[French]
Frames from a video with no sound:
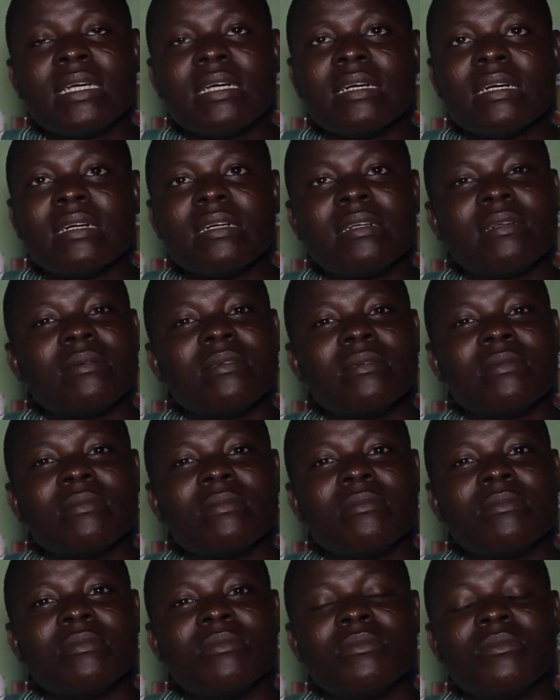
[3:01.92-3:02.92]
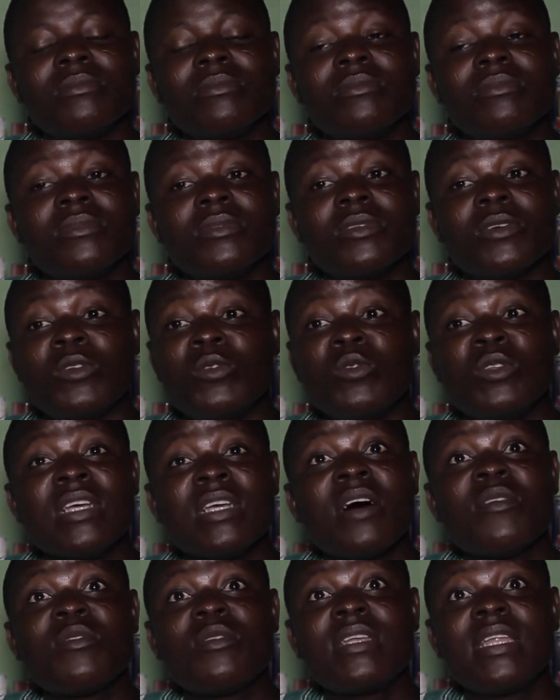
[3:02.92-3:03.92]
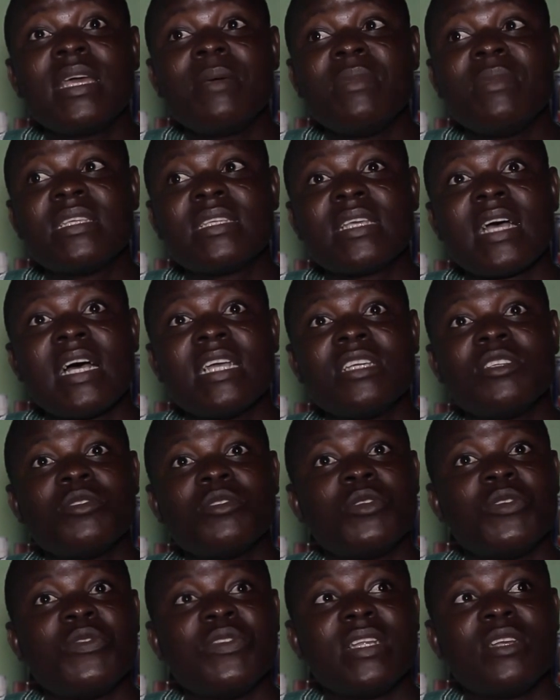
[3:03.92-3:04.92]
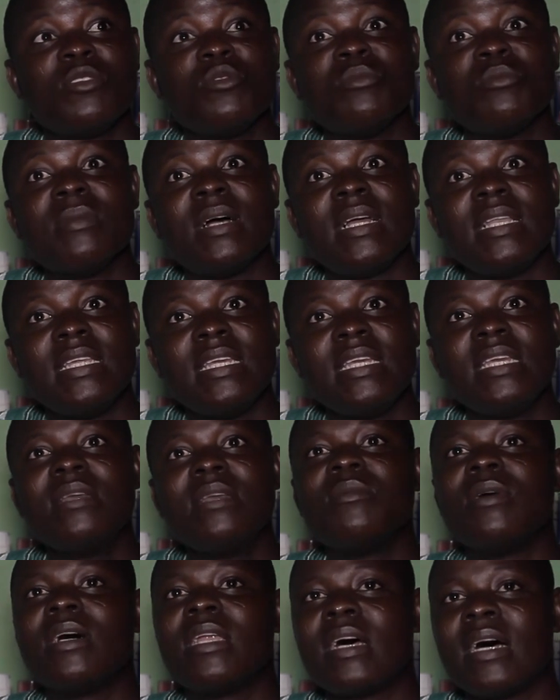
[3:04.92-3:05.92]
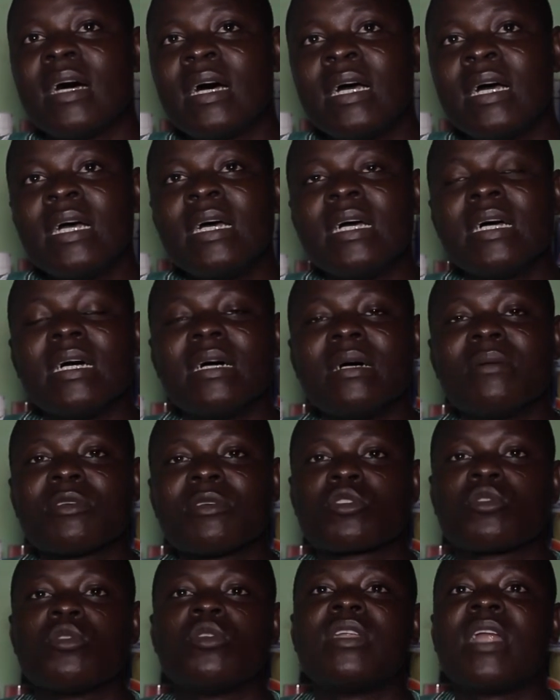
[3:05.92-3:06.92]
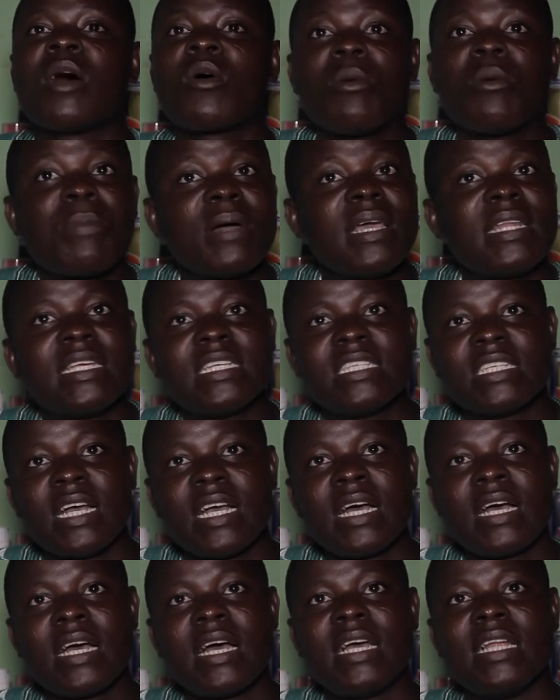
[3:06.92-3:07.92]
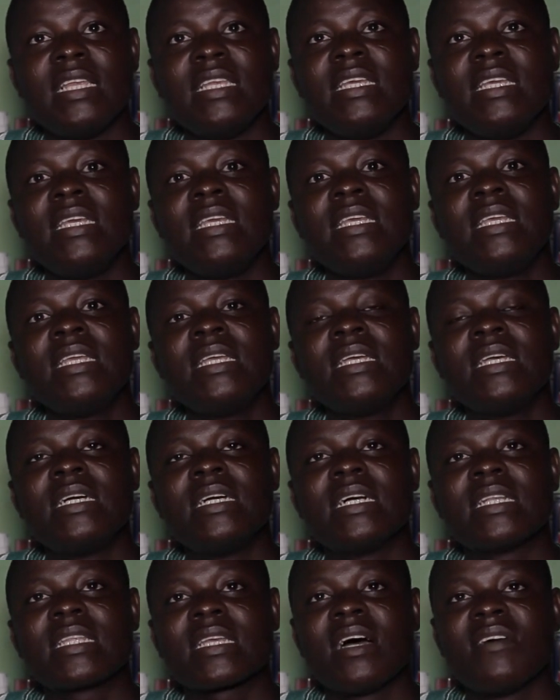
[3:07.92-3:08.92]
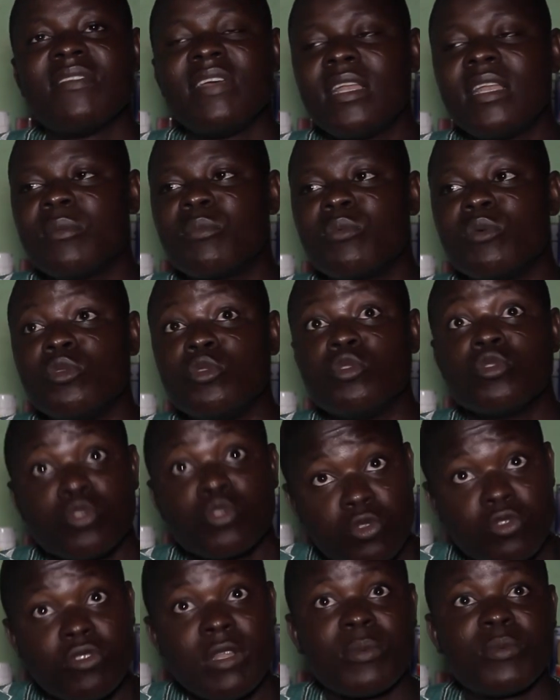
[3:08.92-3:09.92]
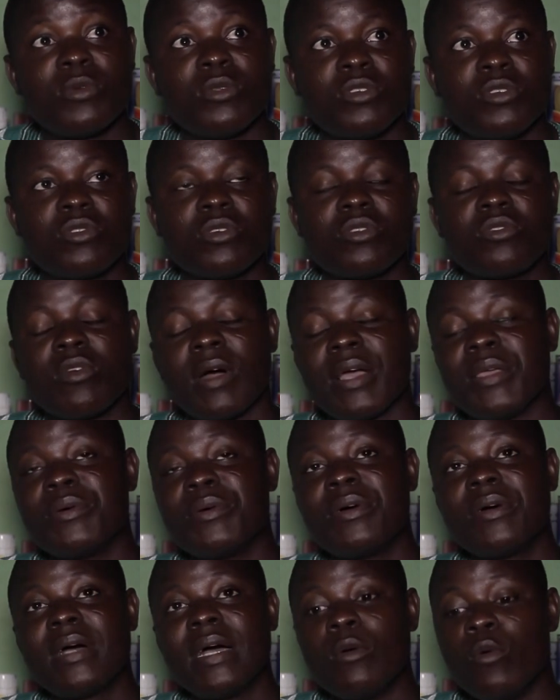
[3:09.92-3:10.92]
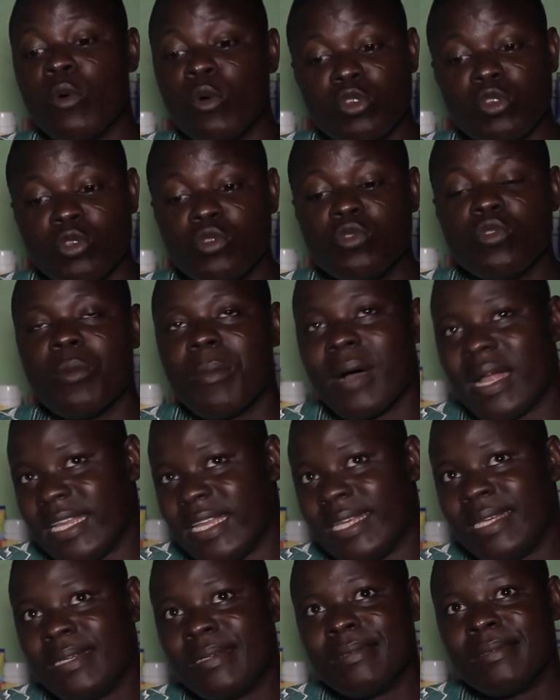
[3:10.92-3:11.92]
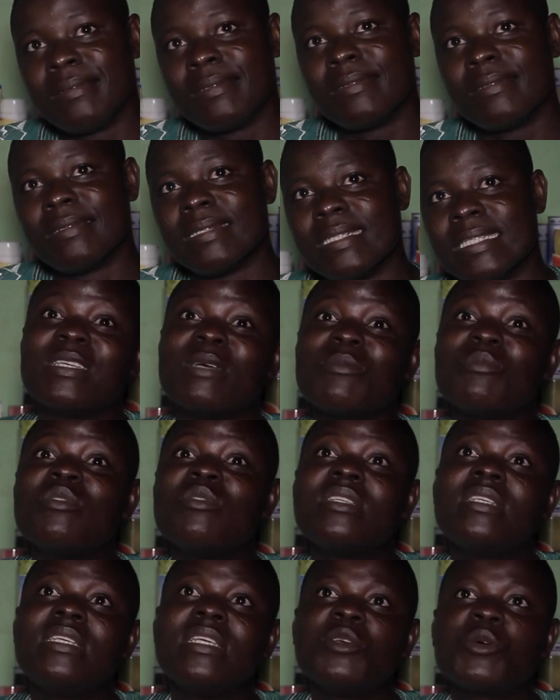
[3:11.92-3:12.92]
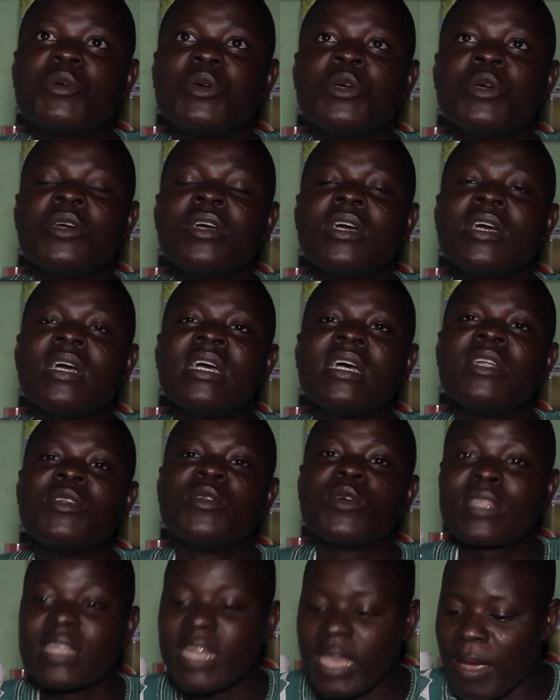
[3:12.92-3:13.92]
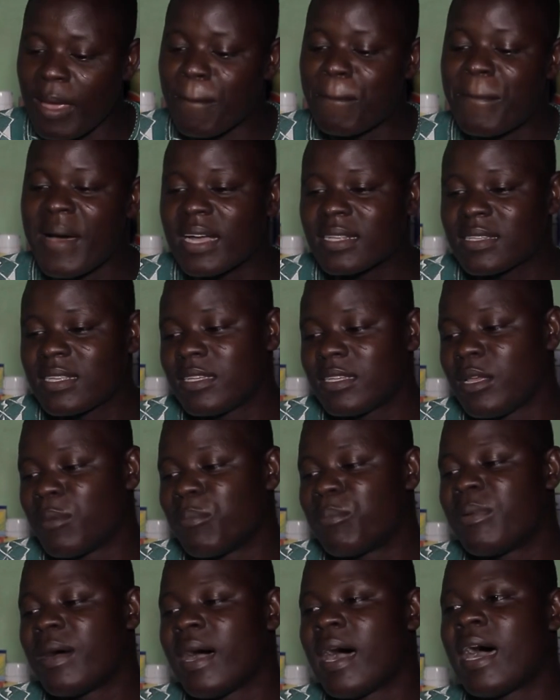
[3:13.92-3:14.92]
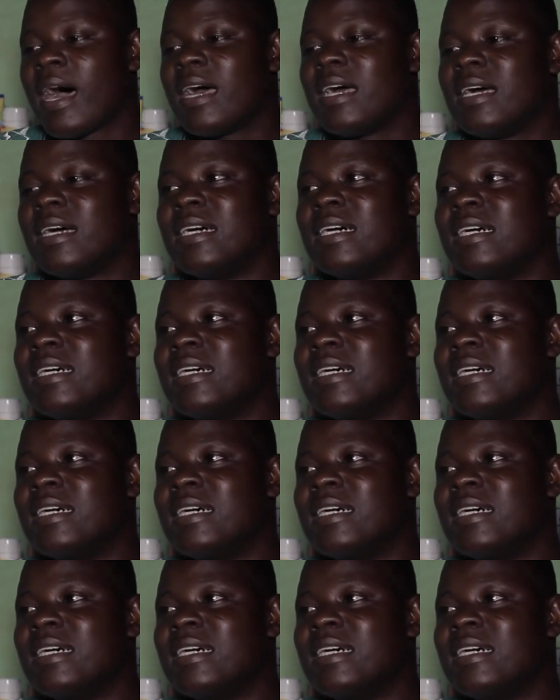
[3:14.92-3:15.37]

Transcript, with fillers: euh, nous avons des messages revenant du Mali, voilà, parce qu'on accompagne des gens en ligne à travers la production, surtout la production de d'oignons, surtout au Mali. C'est pour dire que notre impact n'est pas